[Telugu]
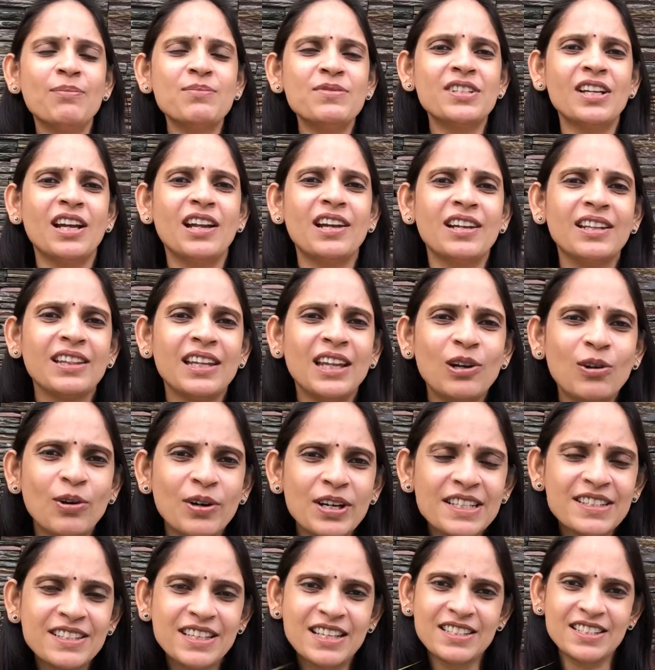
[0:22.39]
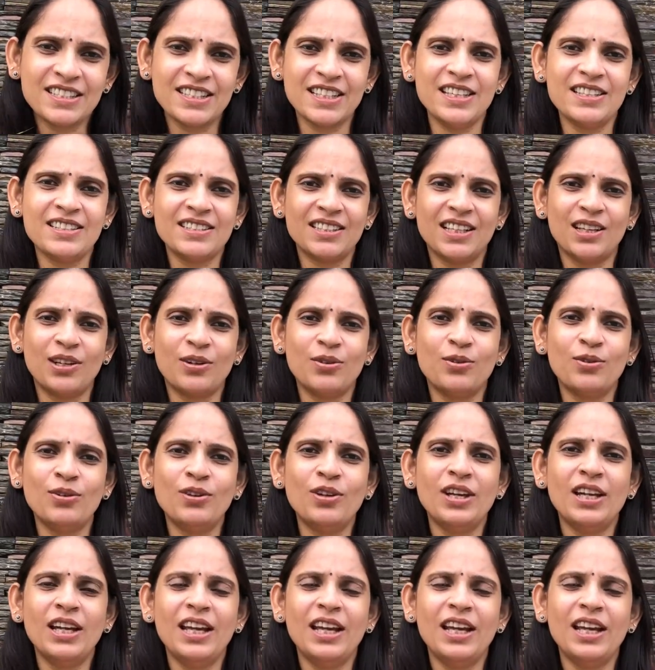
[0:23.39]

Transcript: అంశాలను దీనిలో డిస్కస్ చేస్తారు